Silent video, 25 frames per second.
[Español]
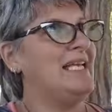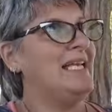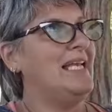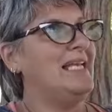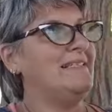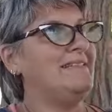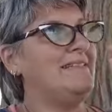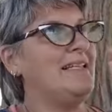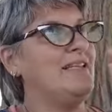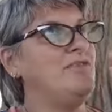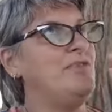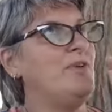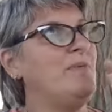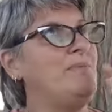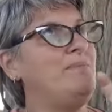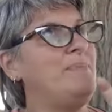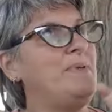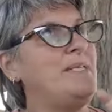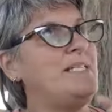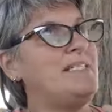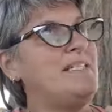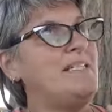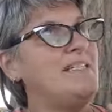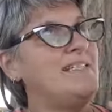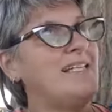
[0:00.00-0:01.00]
estando en
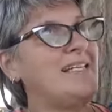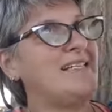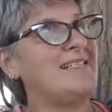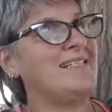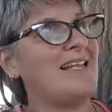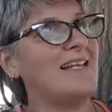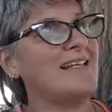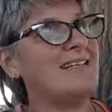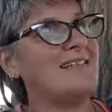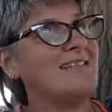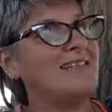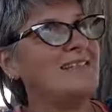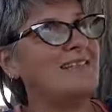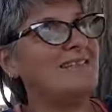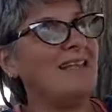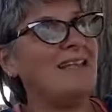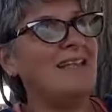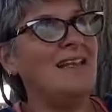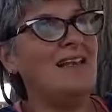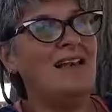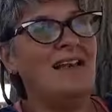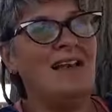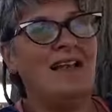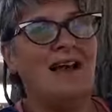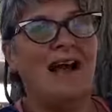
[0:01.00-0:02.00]
Pisces es
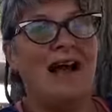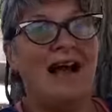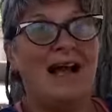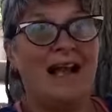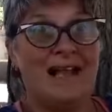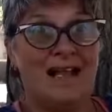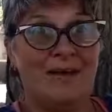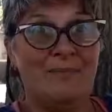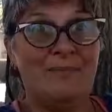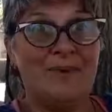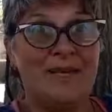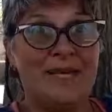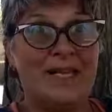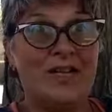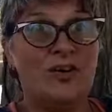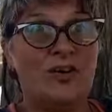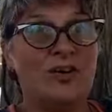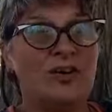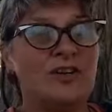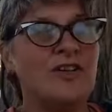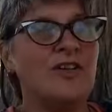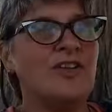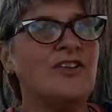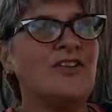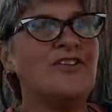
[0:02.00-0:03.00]
sextil a
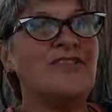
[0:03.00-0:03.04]
Capricornio,